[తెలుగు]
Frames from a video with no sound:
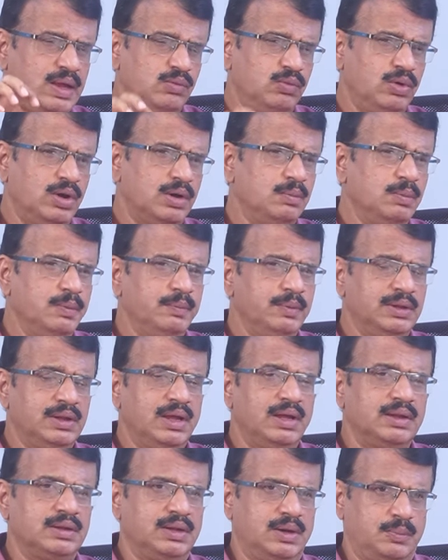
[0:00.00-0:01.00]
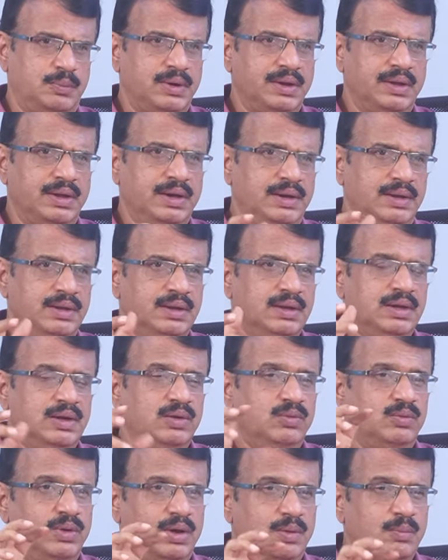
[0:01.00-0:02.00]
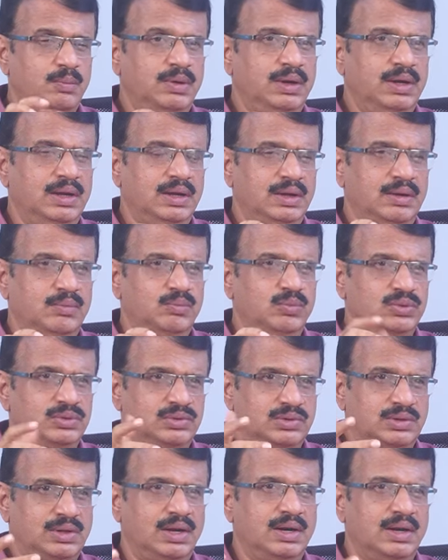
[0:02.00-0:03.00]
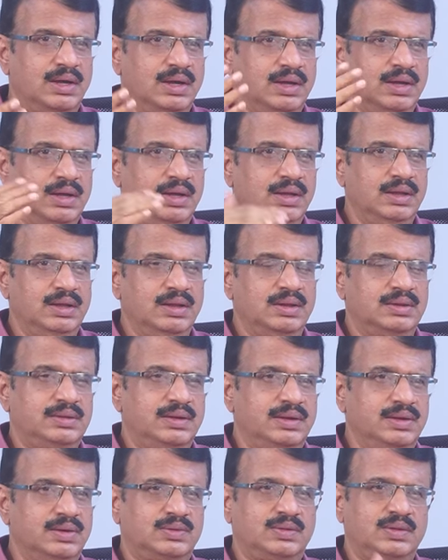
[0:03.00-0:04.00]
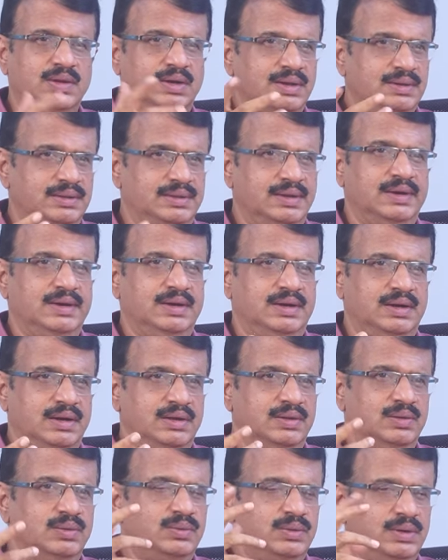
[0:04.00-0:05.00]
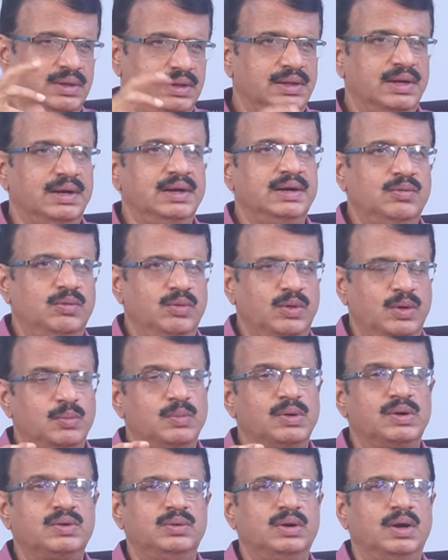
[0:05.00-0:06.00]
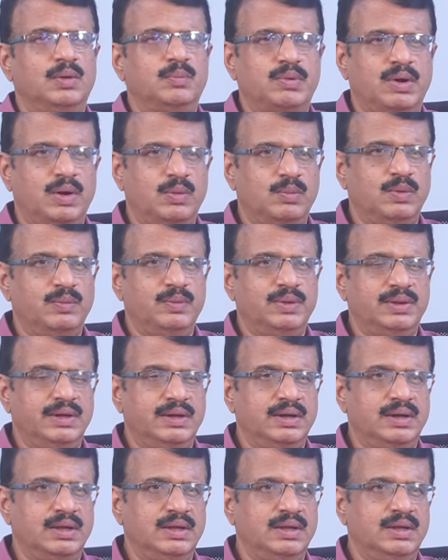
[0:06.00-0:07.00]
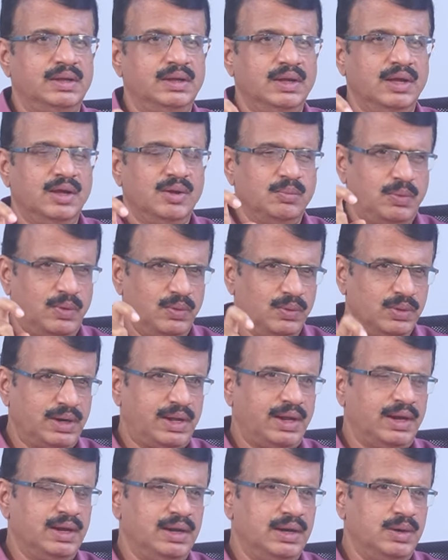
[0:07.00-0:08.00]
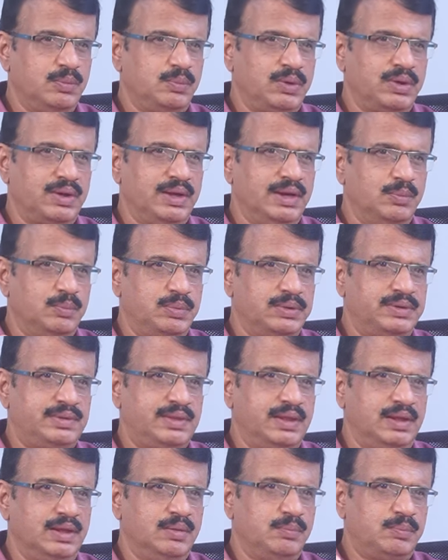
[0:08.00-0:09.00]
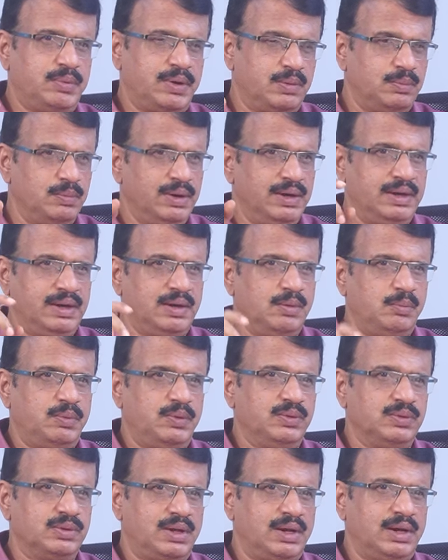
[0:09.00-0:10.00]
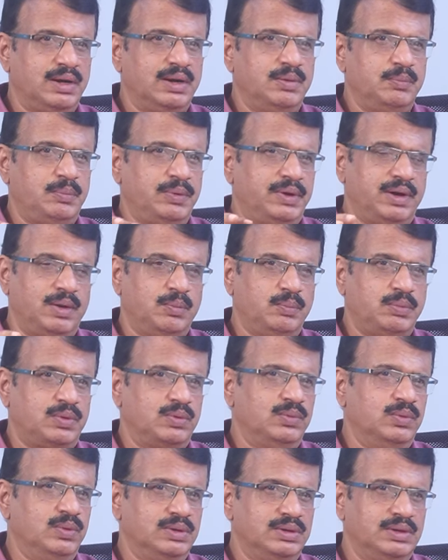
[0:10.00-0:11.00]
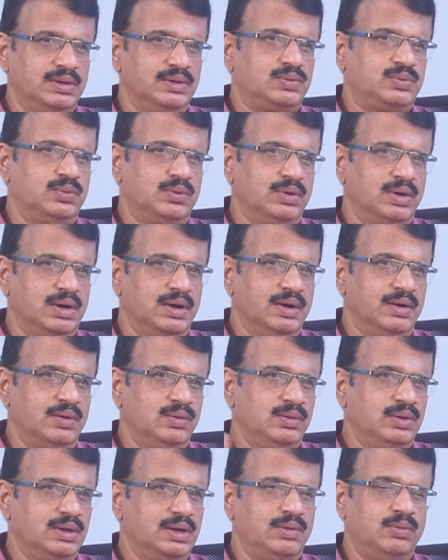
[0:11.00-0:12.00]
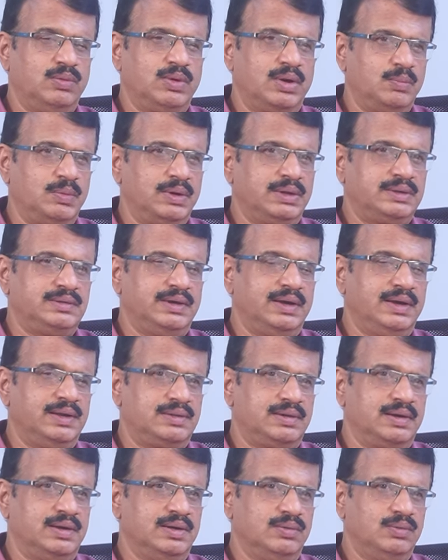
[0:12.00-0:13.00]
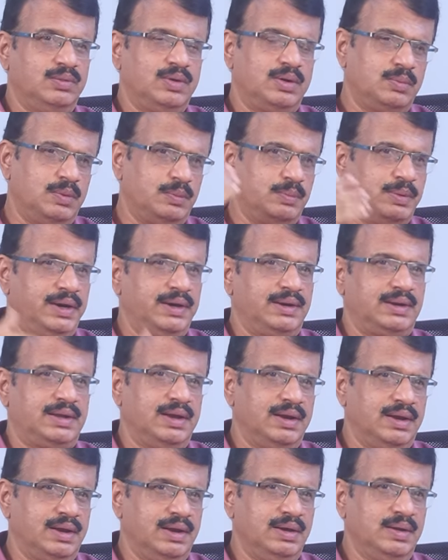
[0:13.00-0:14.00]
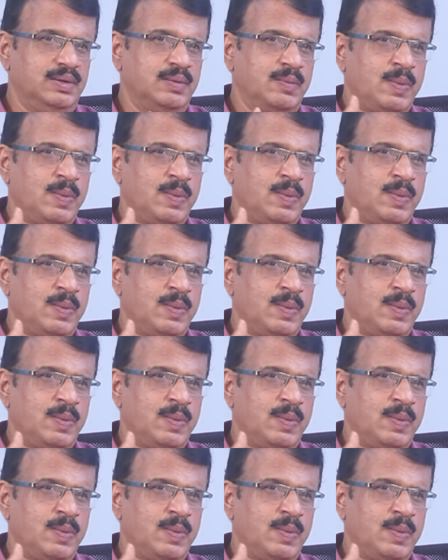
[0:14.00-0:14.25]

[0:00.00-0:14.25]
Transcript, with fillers: వర్మ మీద ఆధారపడాలి వర్మ ముంచుతాడా తేలుస్తాడా తెలియట్లేదు ఎందుకంటే వర్మకు ఉండే ప్రాబ్లం ఏంటంటే పవన్ కళ్యాణ్ ఇప్పుడు గెలిపిస్తే పర్మనెంట్గా పవన్ కళ్యాణ్ పిఠాపురం ఓన్ చేసుకున్నాడు అనుకో ఇంకా వర్మకి ఛాయిస్ లేదు వర్మ బయటికి వెళ్ళాలి